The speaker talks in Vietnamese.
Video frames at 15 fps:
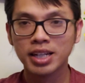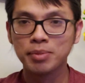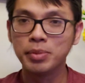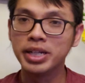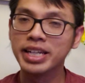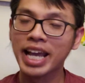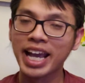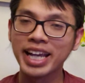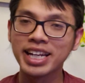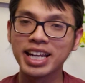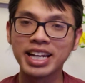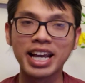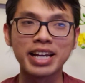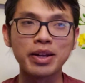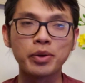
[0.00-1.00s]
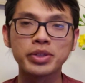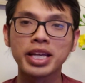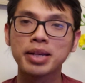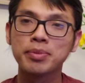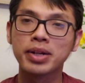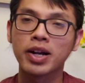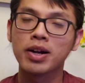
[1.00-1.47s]
bữa nay là lần đầu
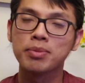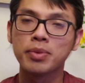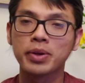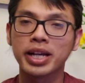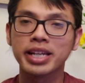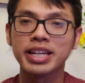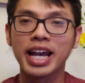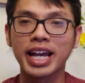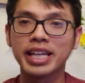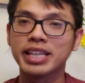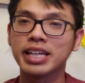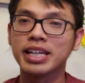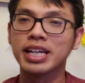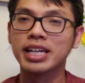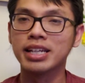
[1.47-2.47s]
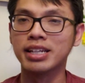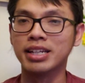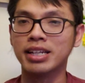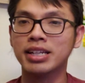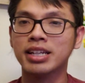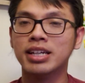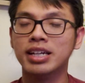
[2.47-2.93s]
tiên mà có một cái đài truyền hình
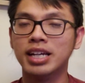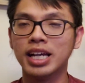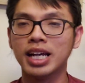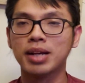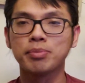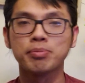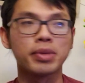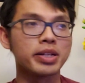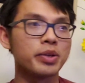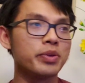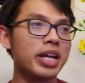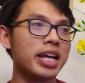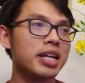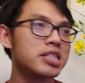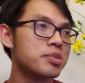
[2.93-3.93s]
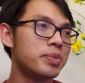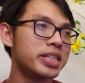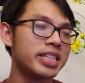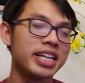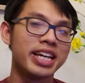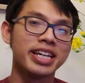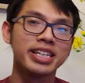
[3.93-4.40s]
à, mặc dù đài
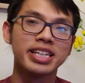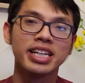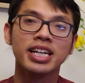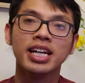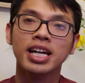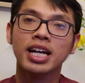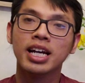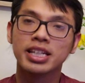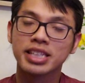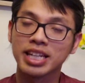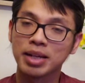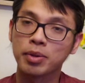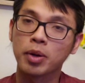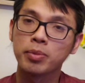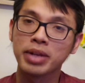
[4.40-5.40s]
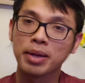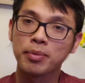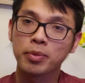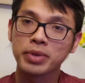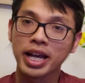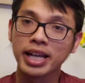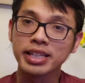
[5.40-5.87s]
SBTN tức là cũng là
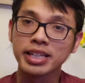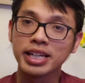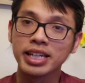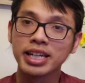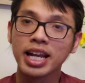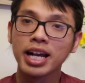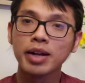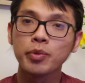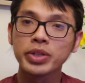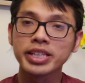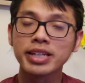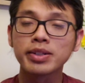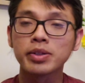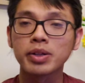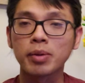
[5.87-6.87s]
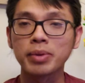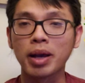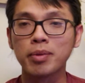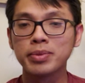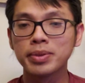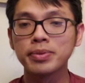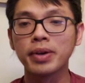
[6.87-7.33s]
một đài truyền hình lớn uy tín của cộng
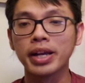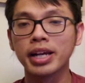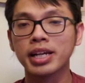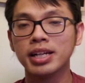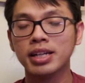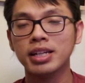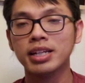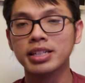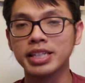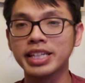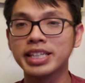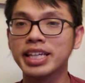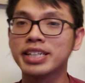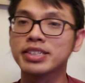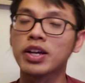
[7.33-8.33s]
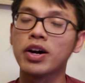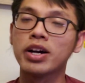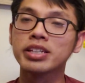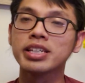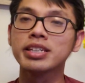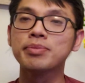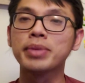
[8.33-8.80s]
đồng đó mấy bạn dĩ nhiên
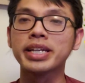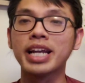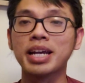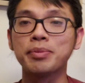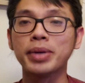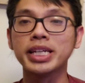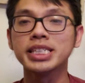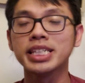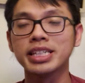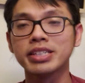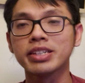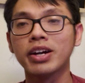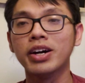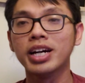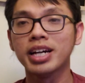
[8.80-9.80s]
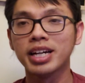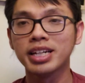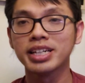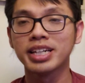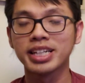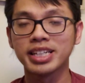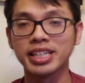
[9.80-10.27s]
so với mấy đài mỹ thì nó nhỏ
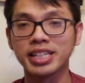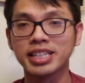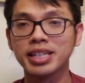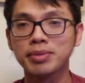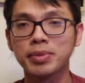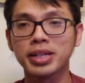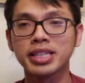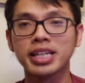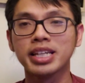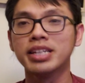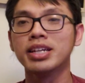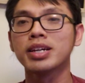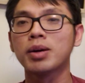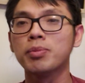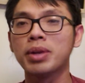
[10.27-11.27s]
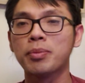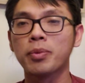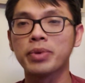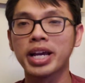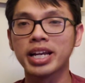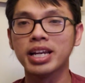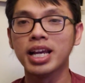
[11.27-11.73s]
hơn rồi nhưng mà gì nó cũng là
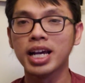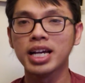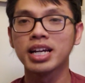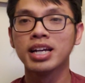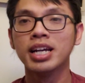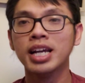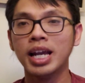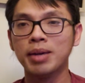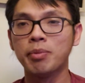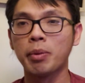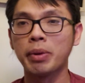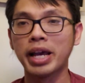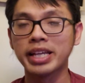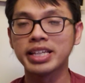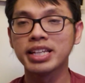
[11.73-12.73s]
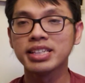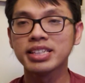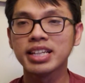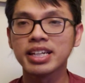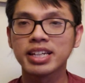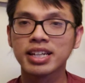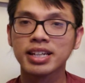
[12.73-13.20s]
một đài lớn một đài chính
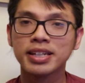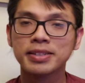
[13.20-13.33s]
thức